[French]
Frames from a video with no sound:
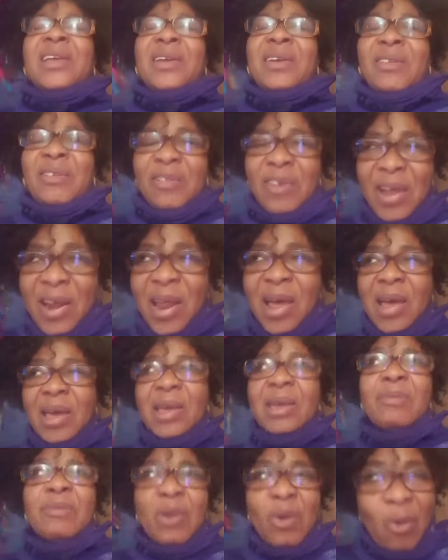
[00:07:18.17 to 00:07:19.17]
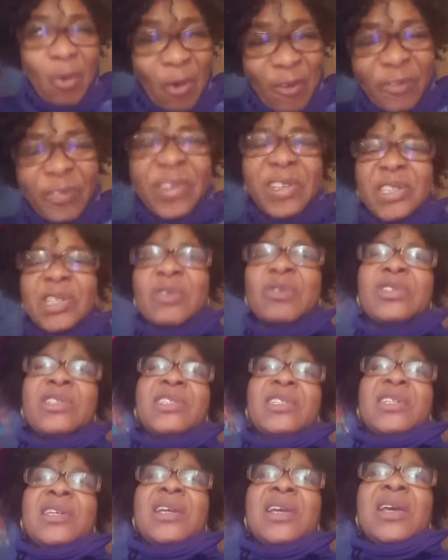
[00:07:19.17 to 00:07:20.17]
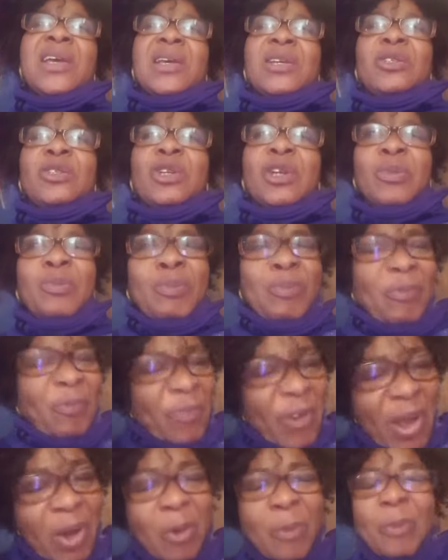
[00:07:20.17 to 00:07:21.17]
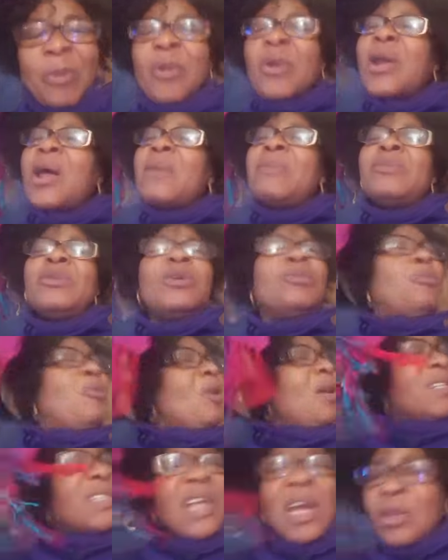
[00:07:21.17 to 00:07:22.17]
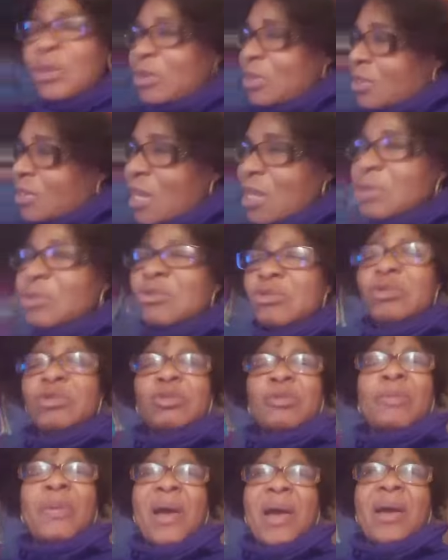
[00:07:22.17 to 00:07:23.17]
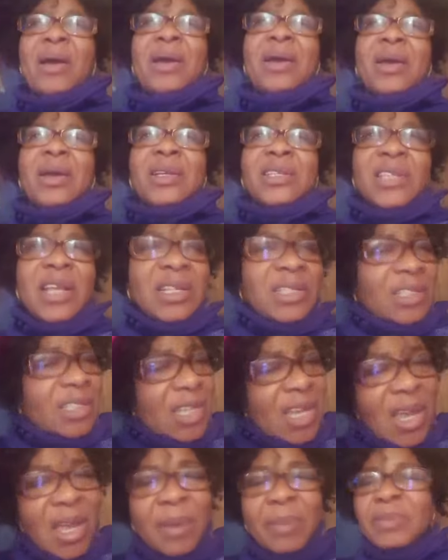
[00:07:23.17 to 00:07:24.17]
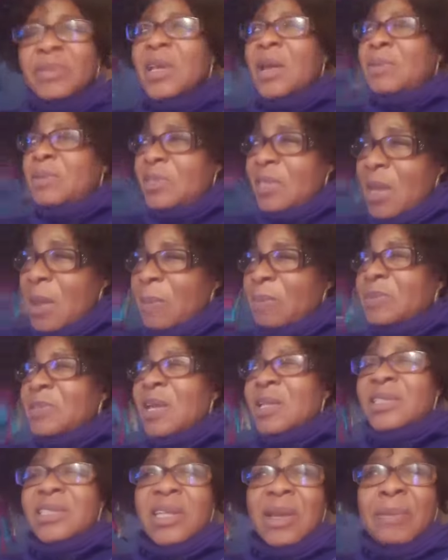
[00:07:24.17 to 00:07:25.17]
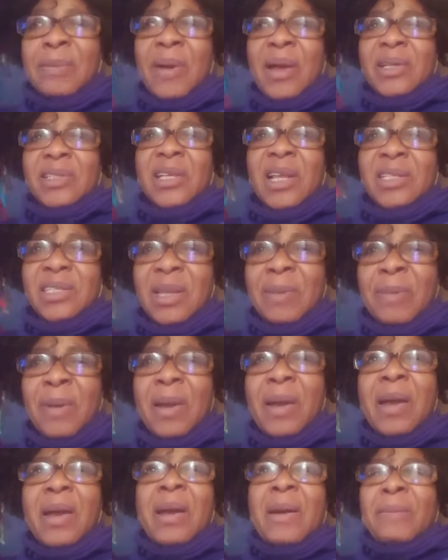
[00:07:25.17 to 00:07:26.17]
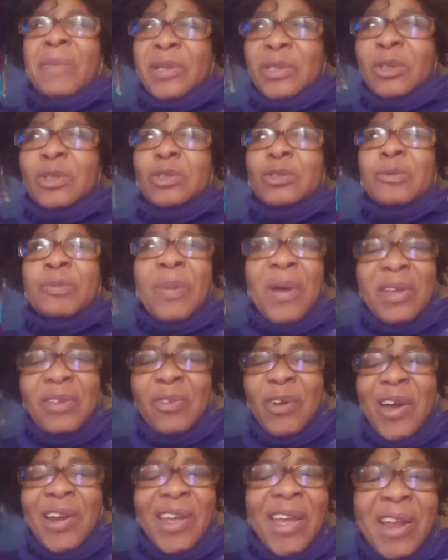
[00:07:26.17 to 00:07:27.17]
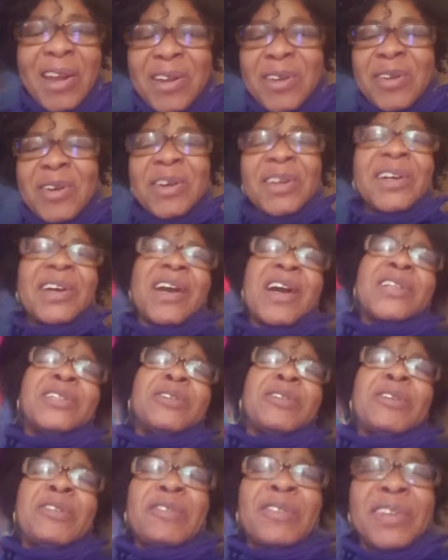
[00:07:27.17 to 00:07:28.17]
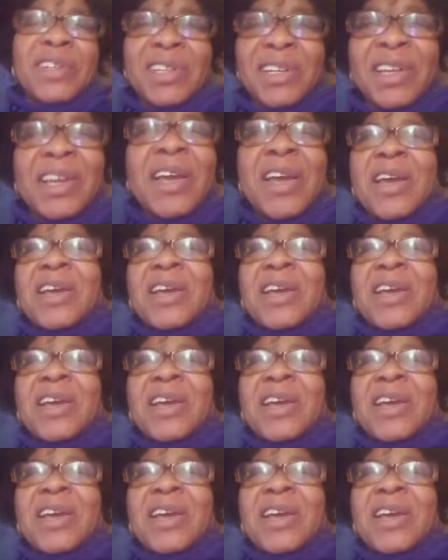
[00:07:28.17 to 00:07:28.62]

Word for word: Voilà, et me confesser aussi. J'ai fait le programme, le programme, ça ne tient toujours pas. Ça tient, ça tient, ça tient pas, ça tient pas. Parce que je suis pas ivoirienne, donc quand je vais venir,